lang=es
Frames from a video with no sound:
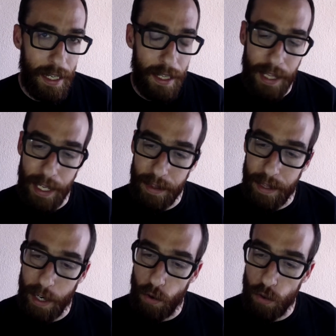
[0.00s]
de
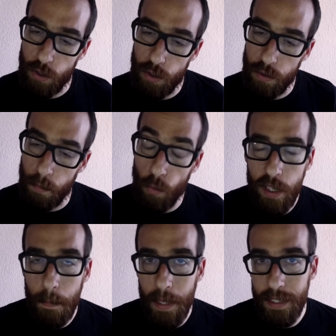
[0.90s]
entre los
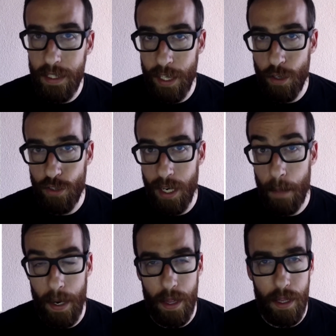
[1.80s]
múltiples diseños que han
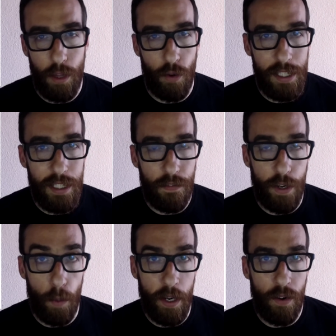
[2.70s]
aparecido en este
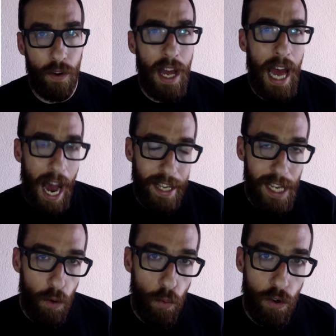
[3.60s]
fenómeno, hay
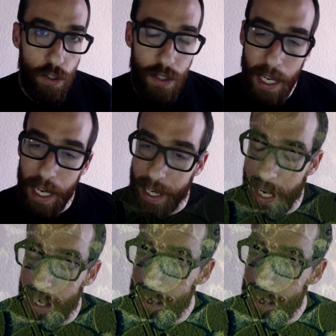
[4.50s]
algunos que han